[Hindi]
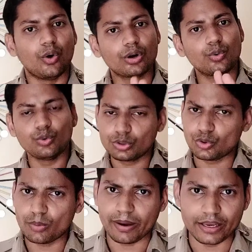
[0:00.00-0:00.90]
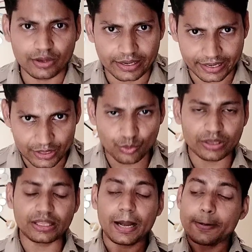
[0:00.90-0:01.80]
और उन दोनों भाई का नहीं
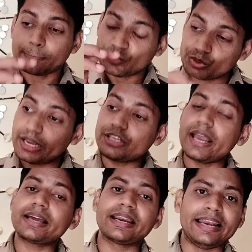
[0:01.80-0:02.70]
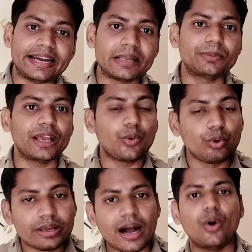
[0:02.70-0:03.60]
हुआ था उनके जो एक रिलेटिव थे
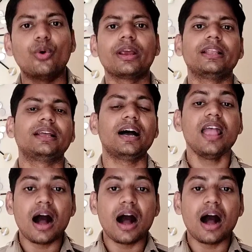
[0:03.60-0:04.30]
उनका हो गया था